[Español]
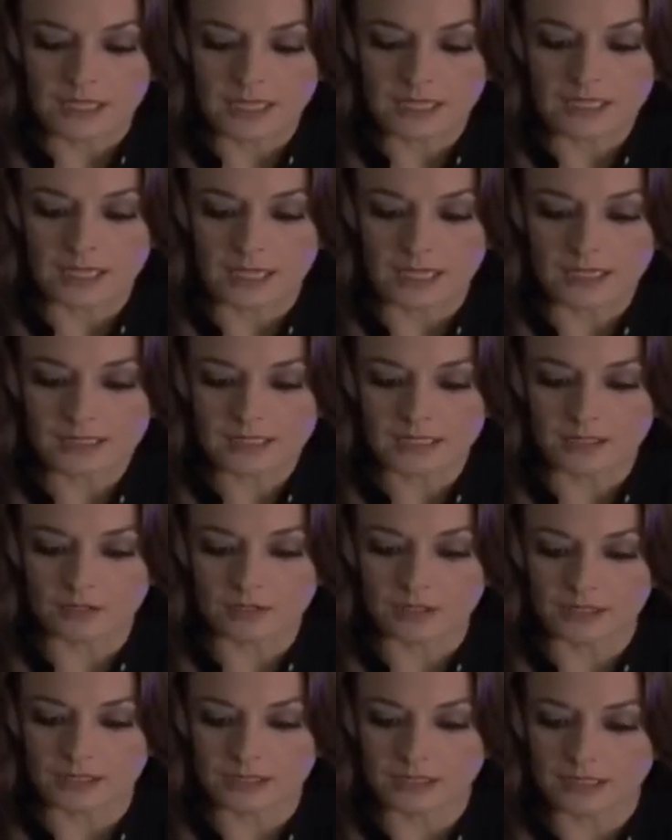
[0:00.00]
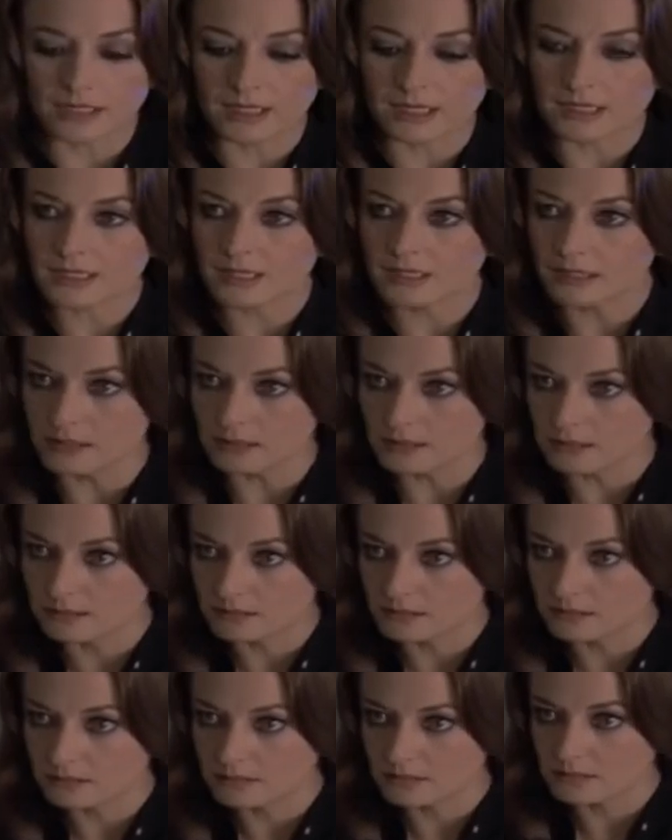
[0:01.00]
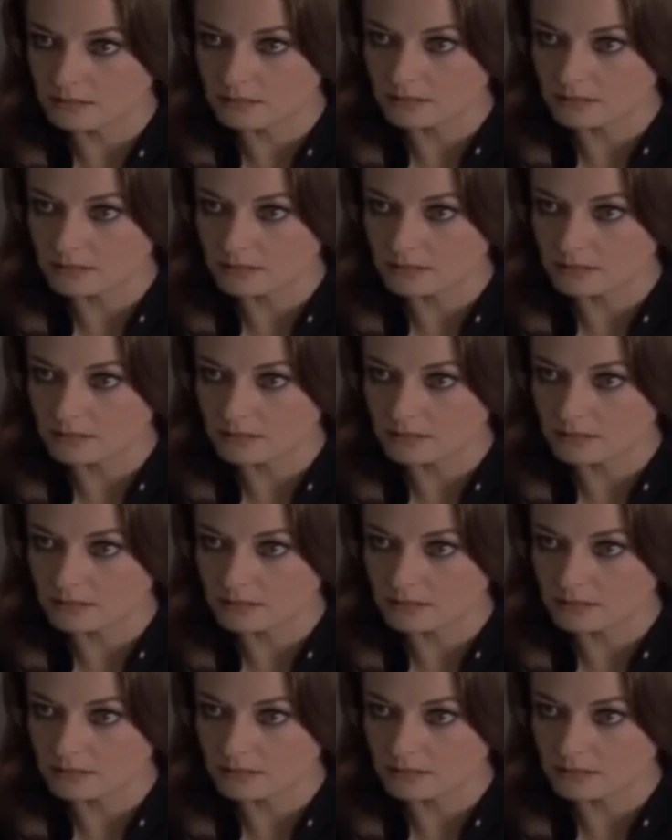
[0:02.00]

si ella hace lo que tiene que hacer